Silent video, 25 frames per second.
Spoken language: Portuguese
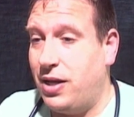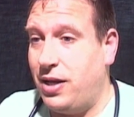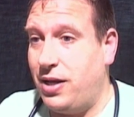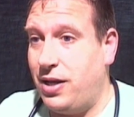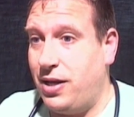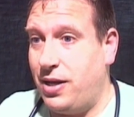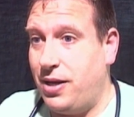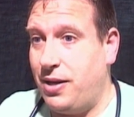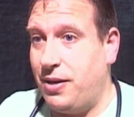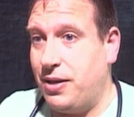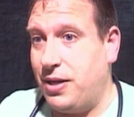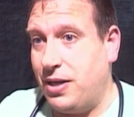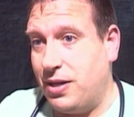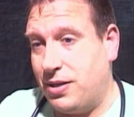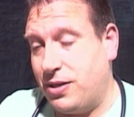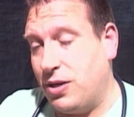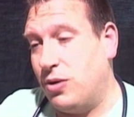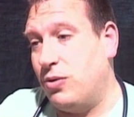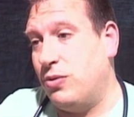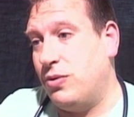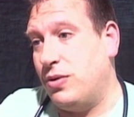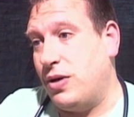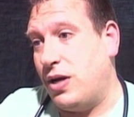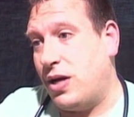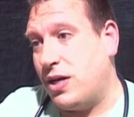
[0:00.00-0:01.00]
Uh, e
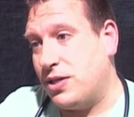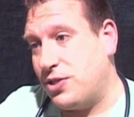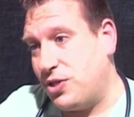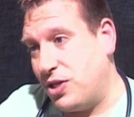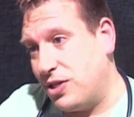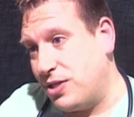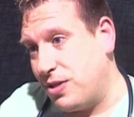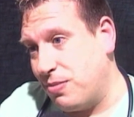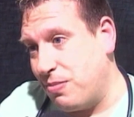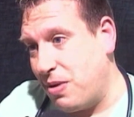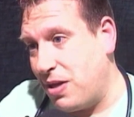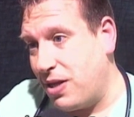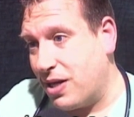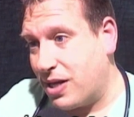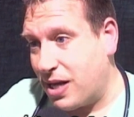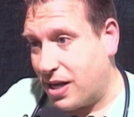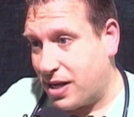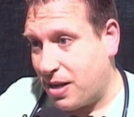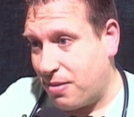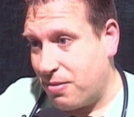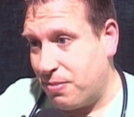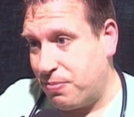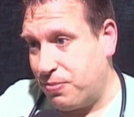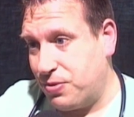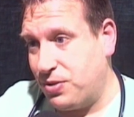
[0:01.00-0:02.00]
então a assistência médica
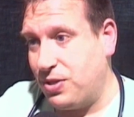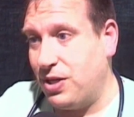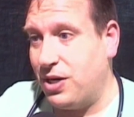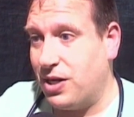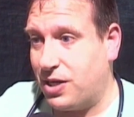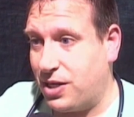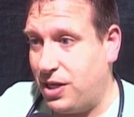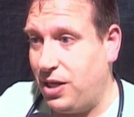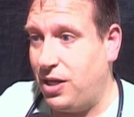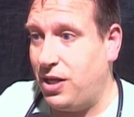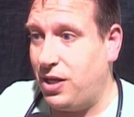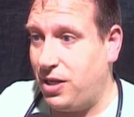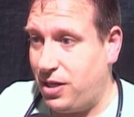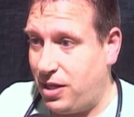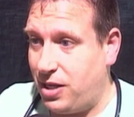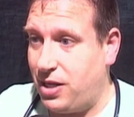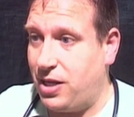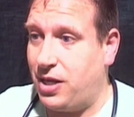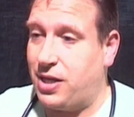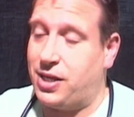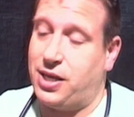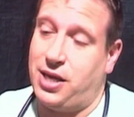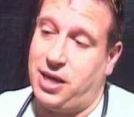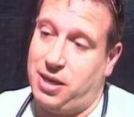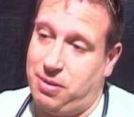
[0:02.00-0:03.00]
acaba por ser aqui,
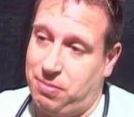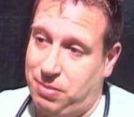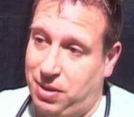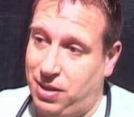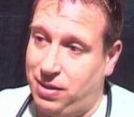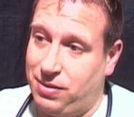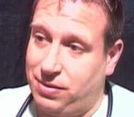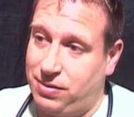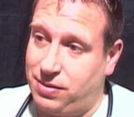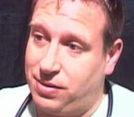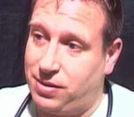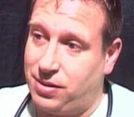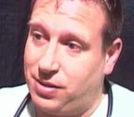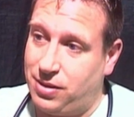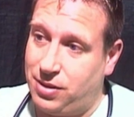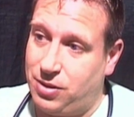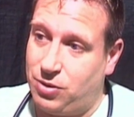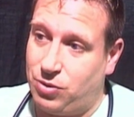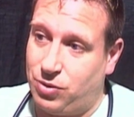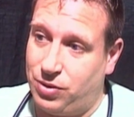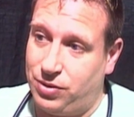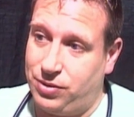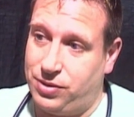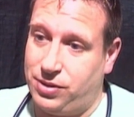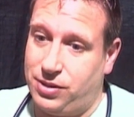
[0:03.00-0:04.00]
ah, aqui em Minde,
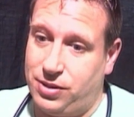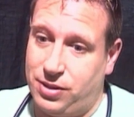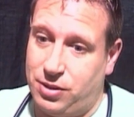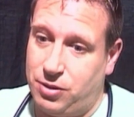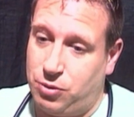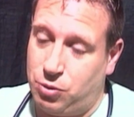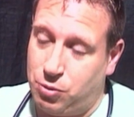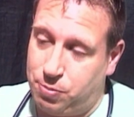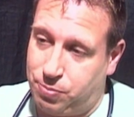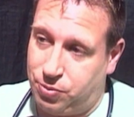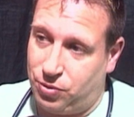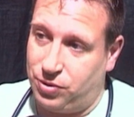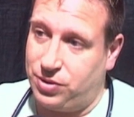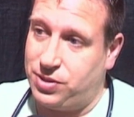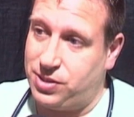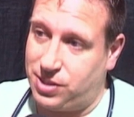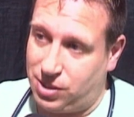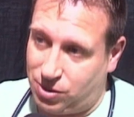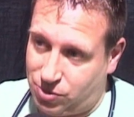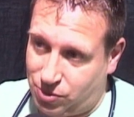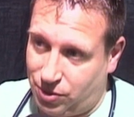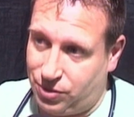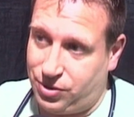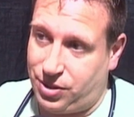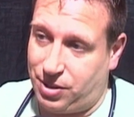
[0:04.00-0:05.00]
onde o ponto
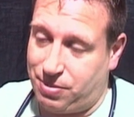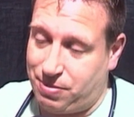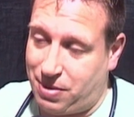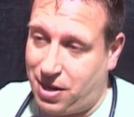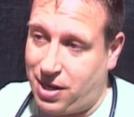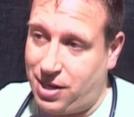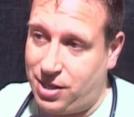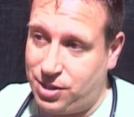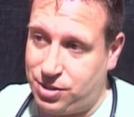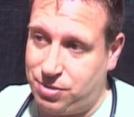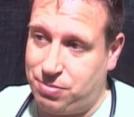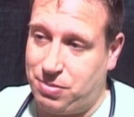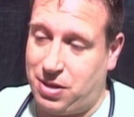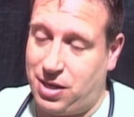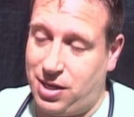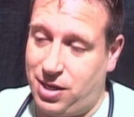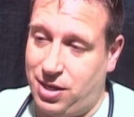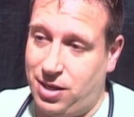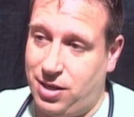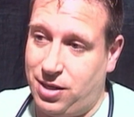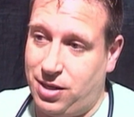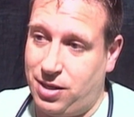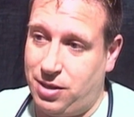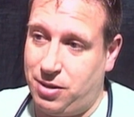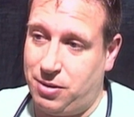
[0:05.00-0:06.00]
se encontra mais,
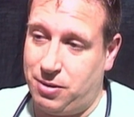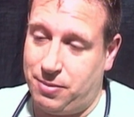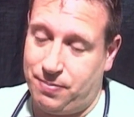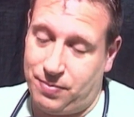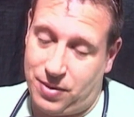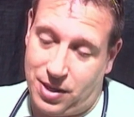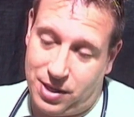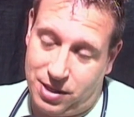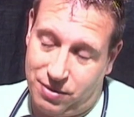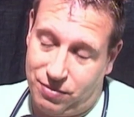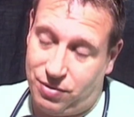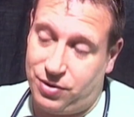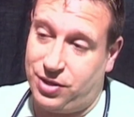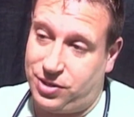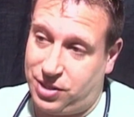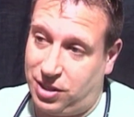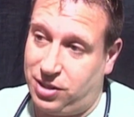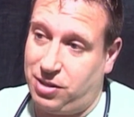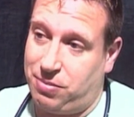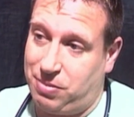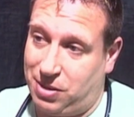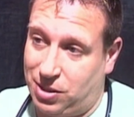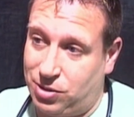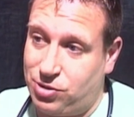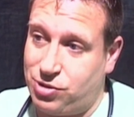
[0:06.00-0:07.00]
mais uh, a nível de
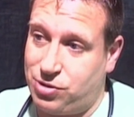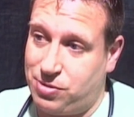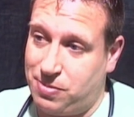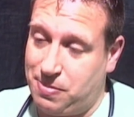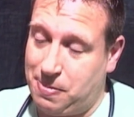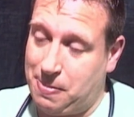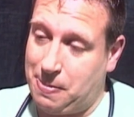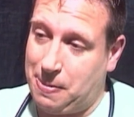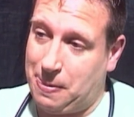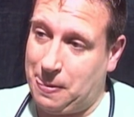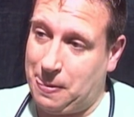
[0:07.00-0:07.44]
atendimentos.